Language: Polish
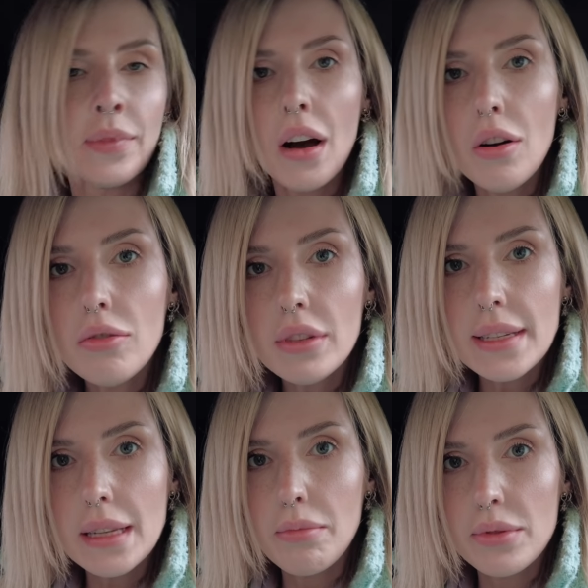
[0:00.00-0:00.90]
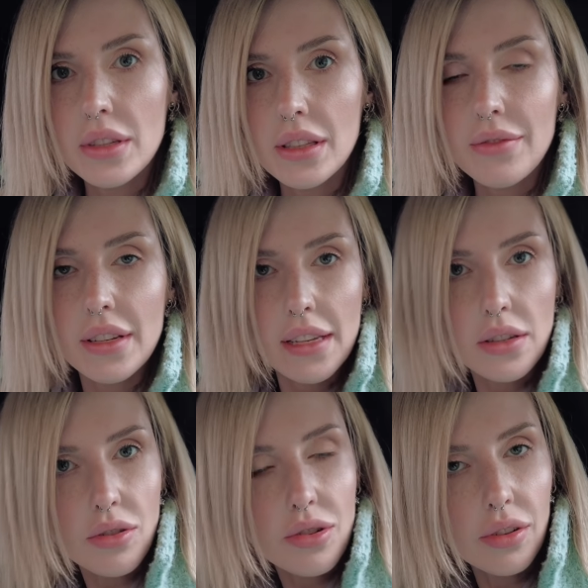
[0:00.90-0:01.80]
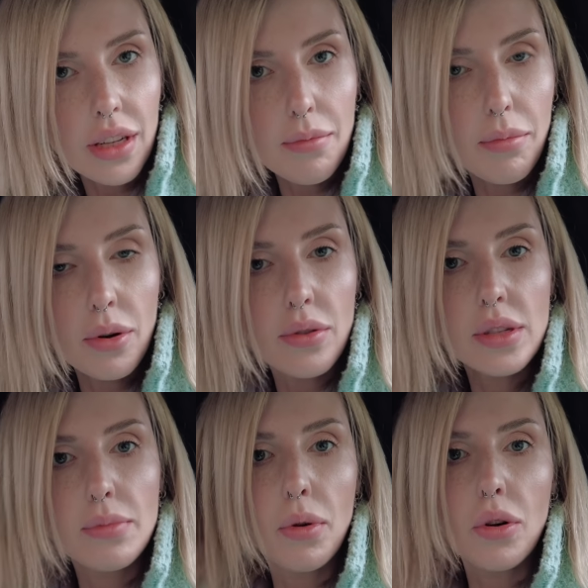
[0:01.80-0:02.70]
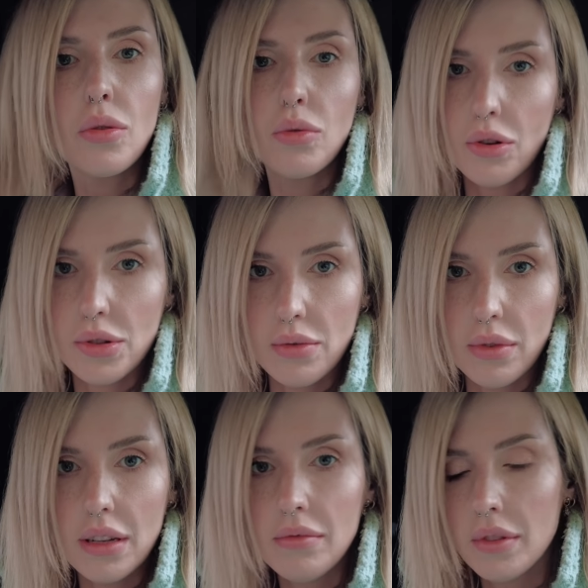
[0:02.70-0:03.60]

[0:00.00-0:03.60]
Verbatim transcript: A ogólnie jestem pozytywnie zaskoczona, bo sporo urosły.